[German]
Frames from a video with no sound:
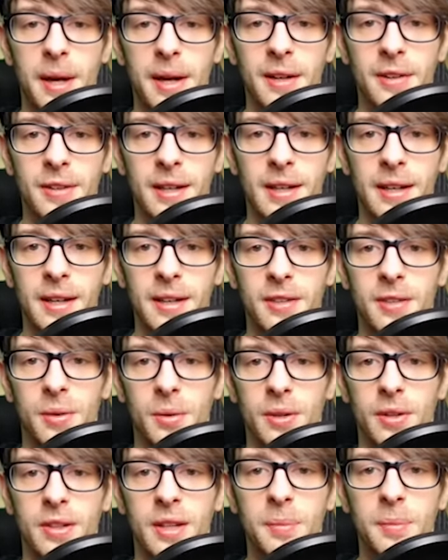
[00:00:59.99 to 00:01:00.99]
das erste und
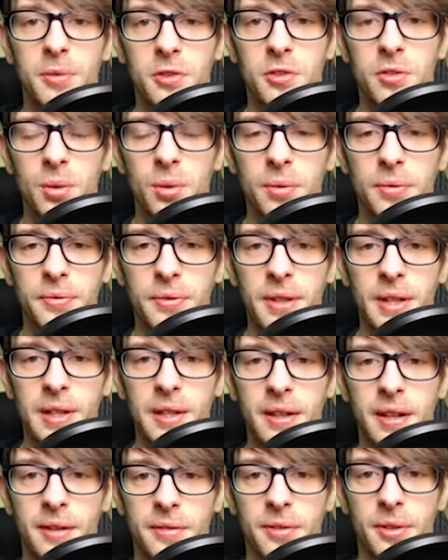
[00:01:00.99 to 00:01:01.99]
es gibt so viele
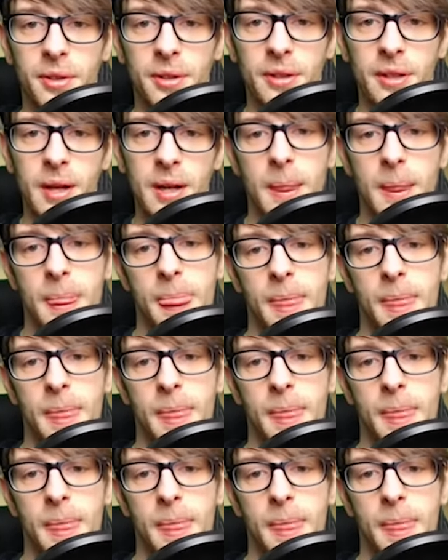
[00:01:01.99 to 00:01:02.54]
davon, ne?